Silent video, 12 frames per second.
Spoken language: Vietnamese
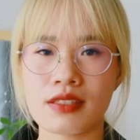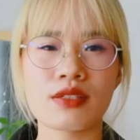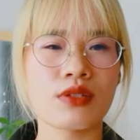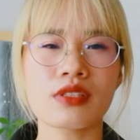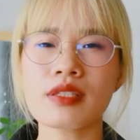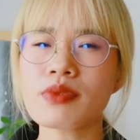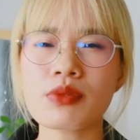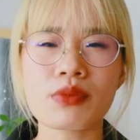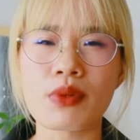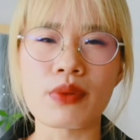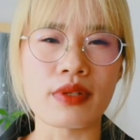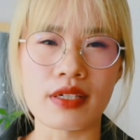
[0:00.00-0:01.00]
đừng có tiếp tục
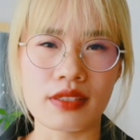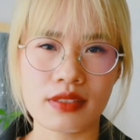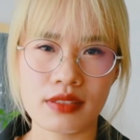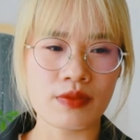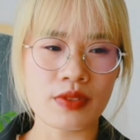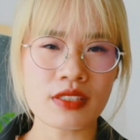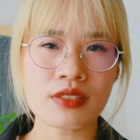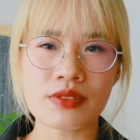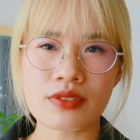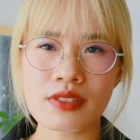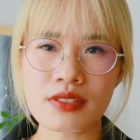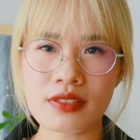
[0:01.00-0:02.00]
ngồi đấy với cái sự
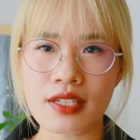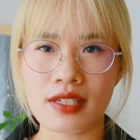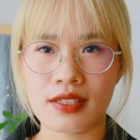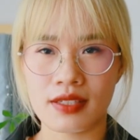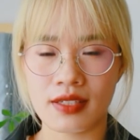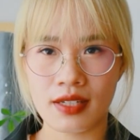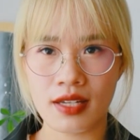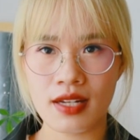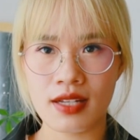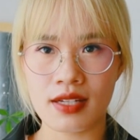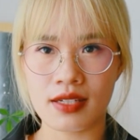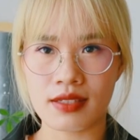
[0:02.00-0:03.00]
tức giận hay
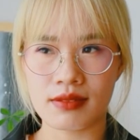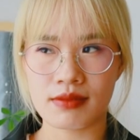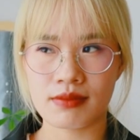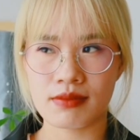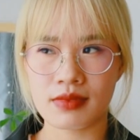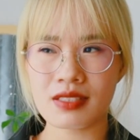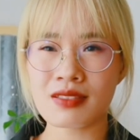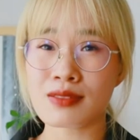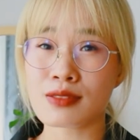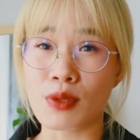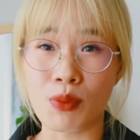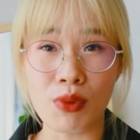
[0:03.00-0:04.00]
là cái sự
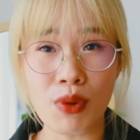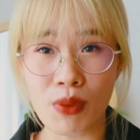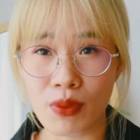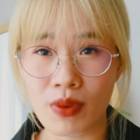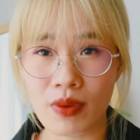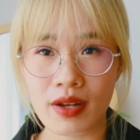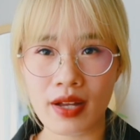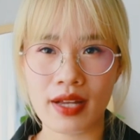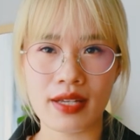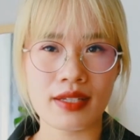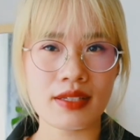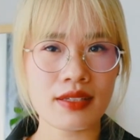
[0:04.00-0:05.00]
xấu hổ
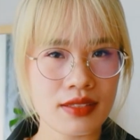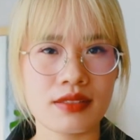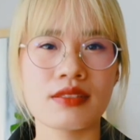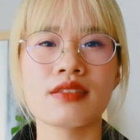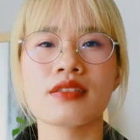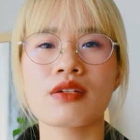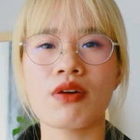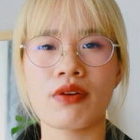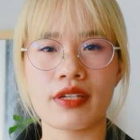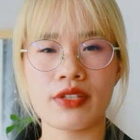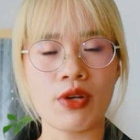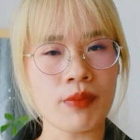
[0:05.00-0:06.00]
hãy rời
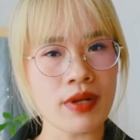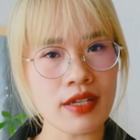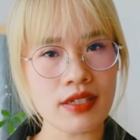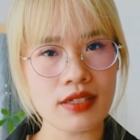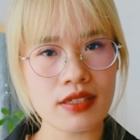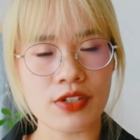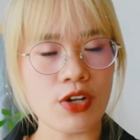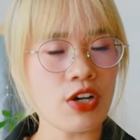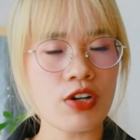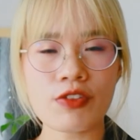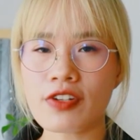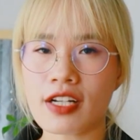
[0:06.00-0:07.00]
khỏi nhóm đấy và đó
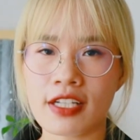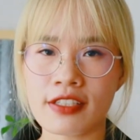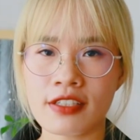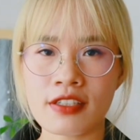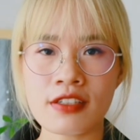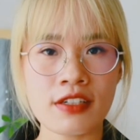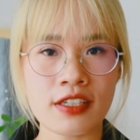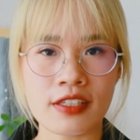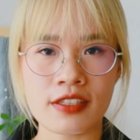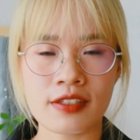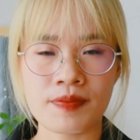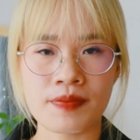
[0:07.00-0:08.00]
không phải là những người
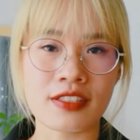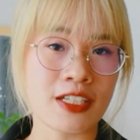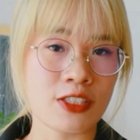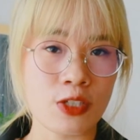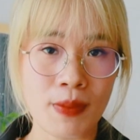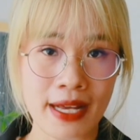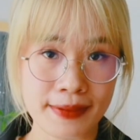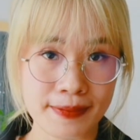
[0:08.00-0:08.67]
dành cho bạn